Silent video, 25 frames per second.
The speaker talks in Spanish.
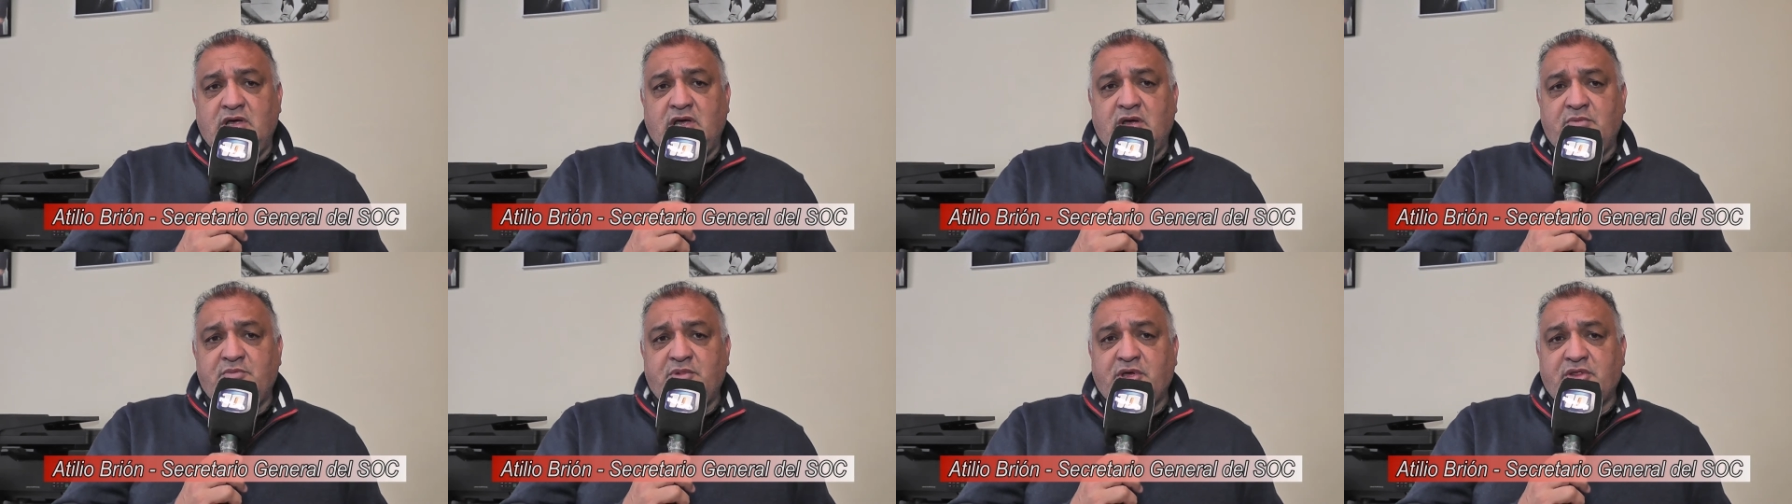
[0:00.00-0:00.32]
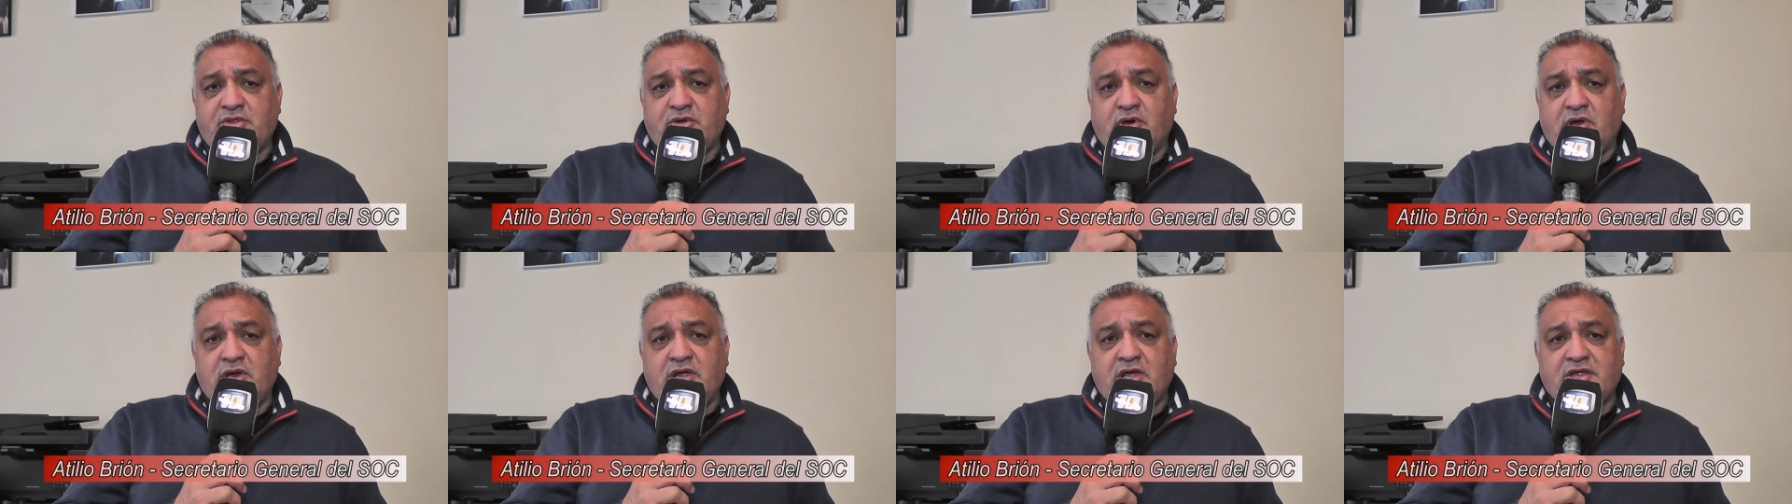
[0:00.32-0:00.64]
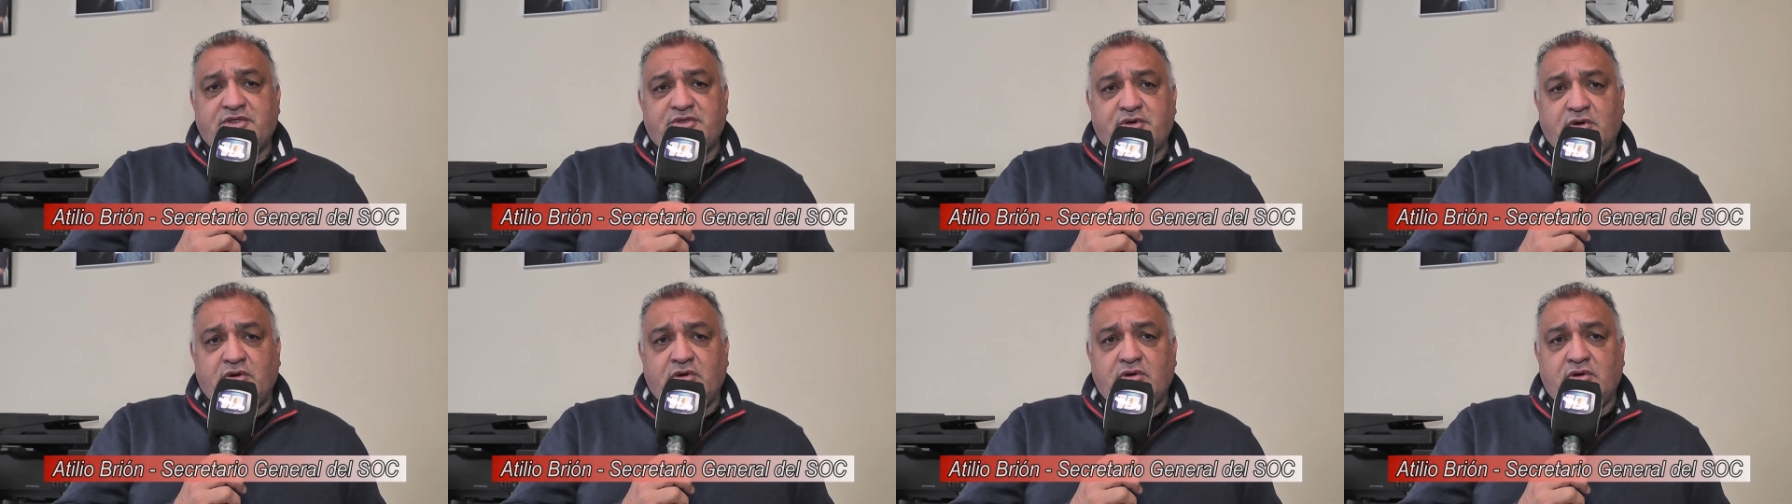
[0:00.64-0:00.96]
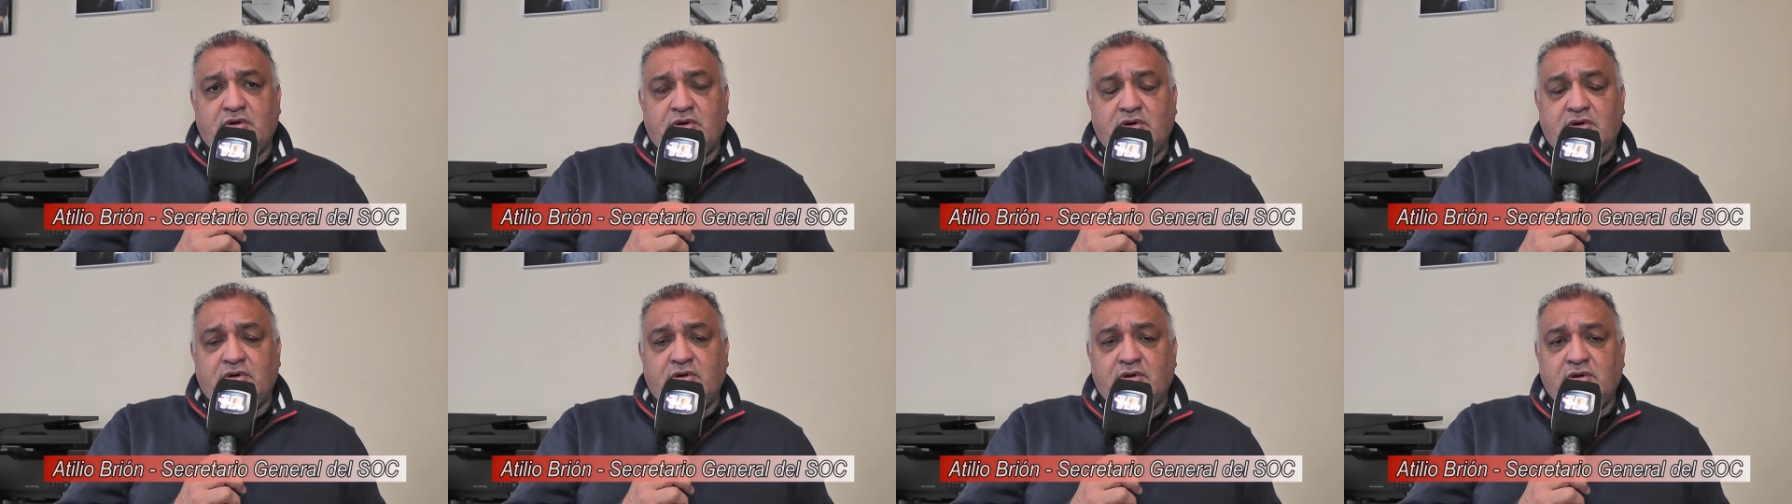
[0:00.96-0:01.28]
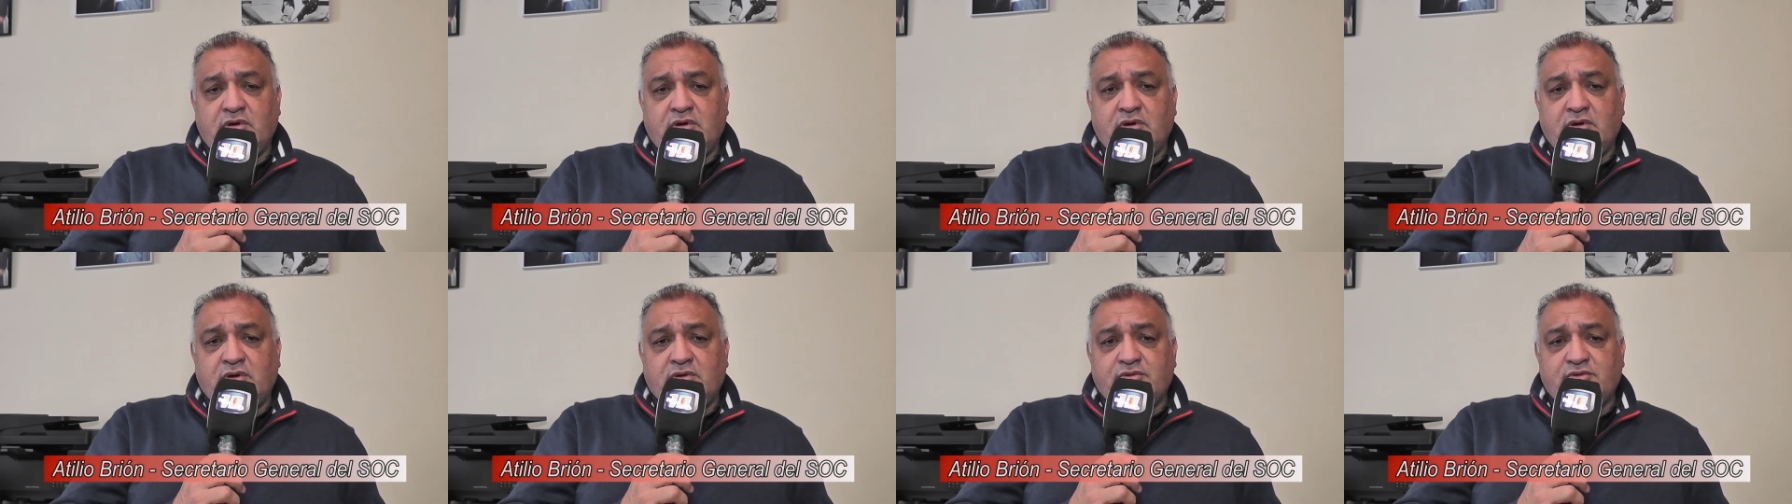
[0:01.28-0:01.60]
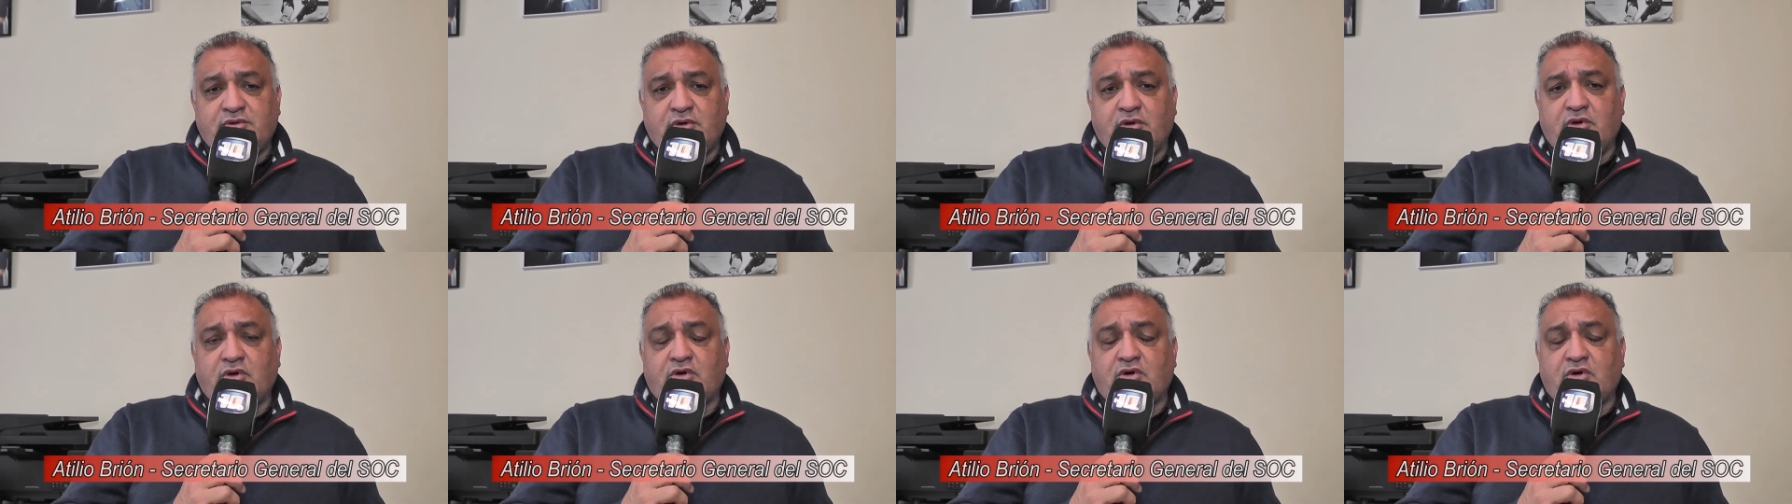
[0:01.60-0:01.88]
enviándole a todos los todos